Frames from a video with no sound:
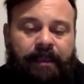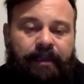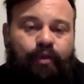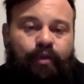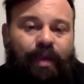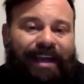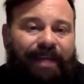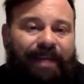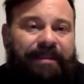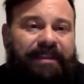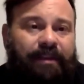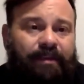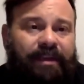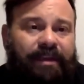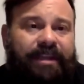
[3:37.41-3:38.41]
Isso acaba
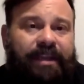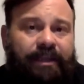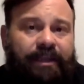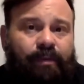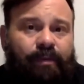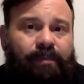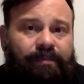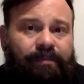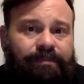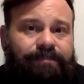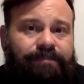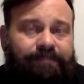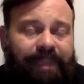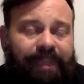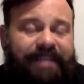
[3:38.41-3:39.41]
então criando
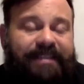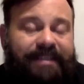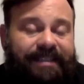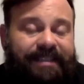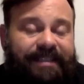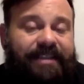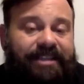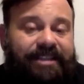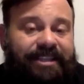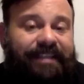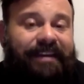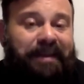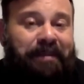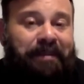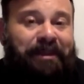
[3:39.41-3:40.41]
uma necessidade de
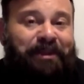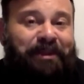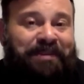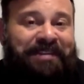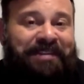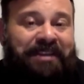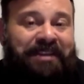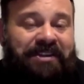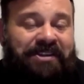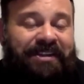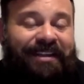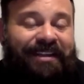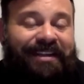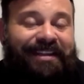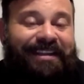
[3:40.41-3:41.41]
treinamento
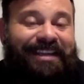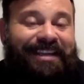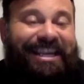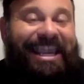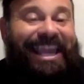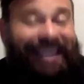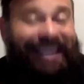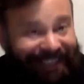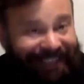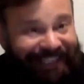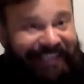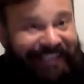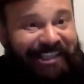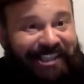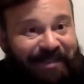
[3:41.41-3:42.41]
constante e
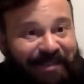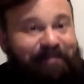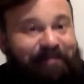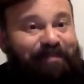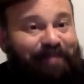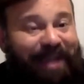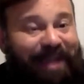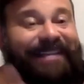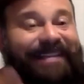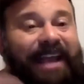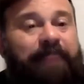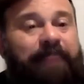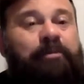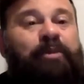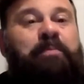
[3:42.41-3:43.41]
de
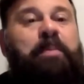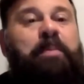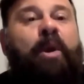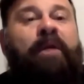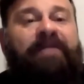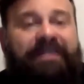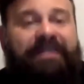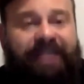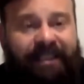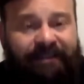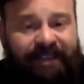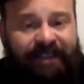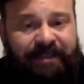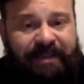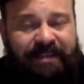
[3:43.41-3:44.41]
passar por provas cada
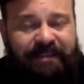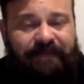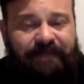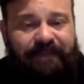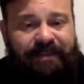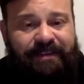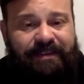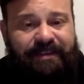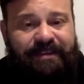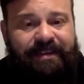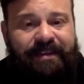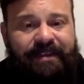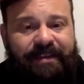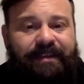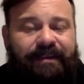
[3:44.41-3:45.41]
vez mais difíceis.
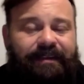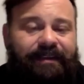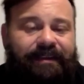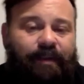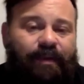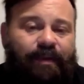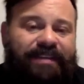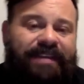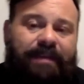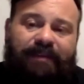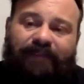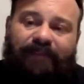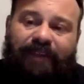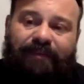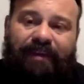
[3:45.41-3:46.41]
Então, o exame
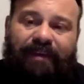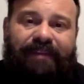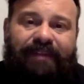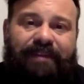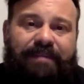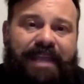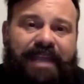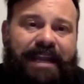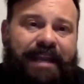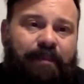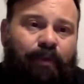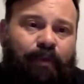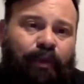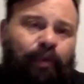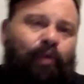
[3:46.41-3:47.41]
feito na vermelha é
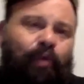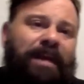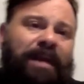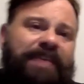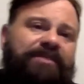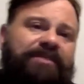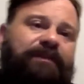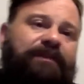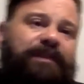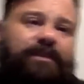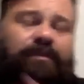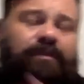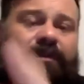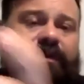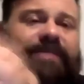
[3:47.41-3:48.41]
muito mais
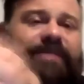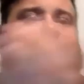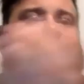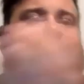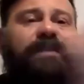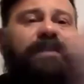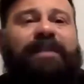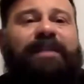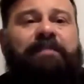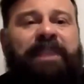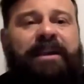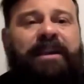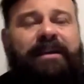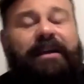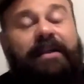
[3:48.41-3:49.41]
difícil do que o exame feito na
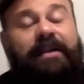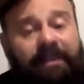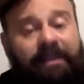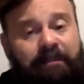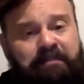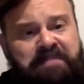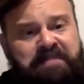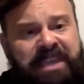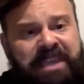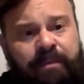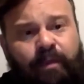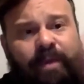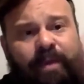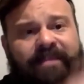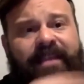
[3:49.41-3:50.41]
branca,
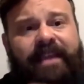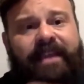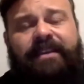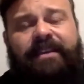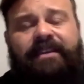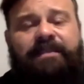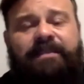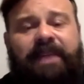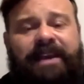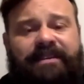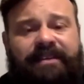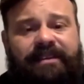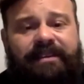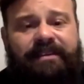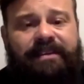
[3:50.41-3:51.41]
mesmo com as técnicas
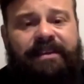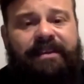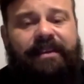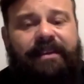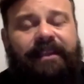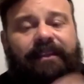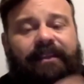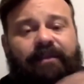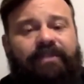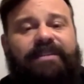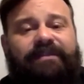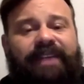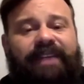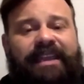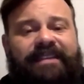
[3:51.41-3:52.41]
básicas. Então,
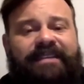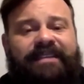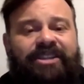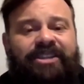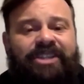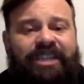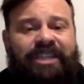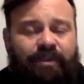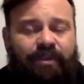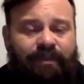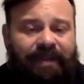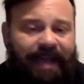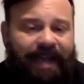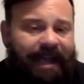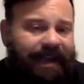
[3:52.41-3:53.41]
você vai exigir de
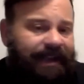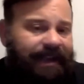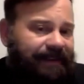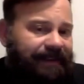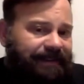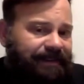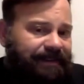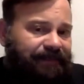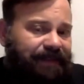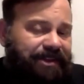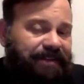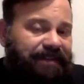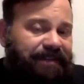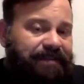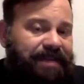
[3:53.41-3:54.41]
um cara de
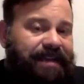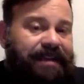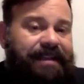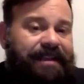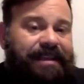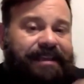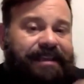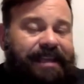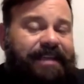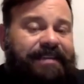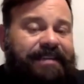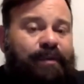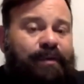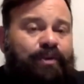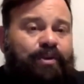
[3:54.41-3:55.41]
faixa vermelha que ele
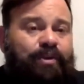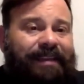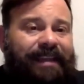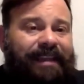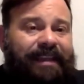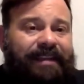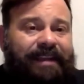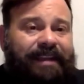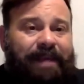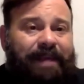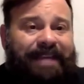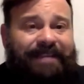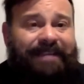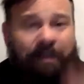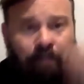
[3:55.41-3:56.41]
execute uma técnica
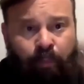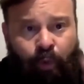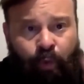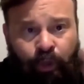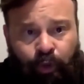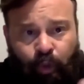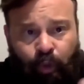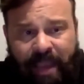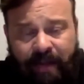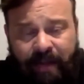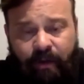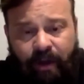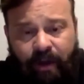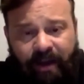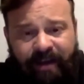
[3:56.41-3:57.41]
básica muito
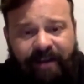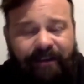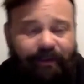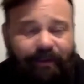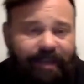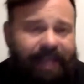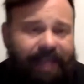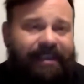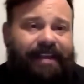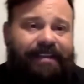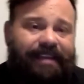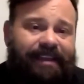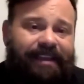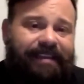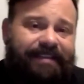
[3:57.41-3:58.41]
melhor do que aquele
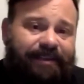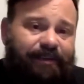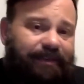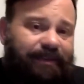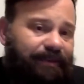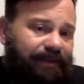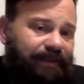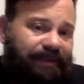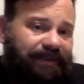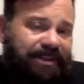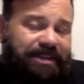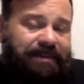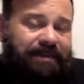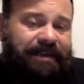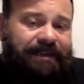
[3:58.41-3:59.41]
que a executa quando é
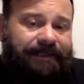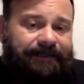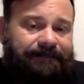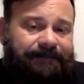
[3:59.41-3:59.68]
faixa branca.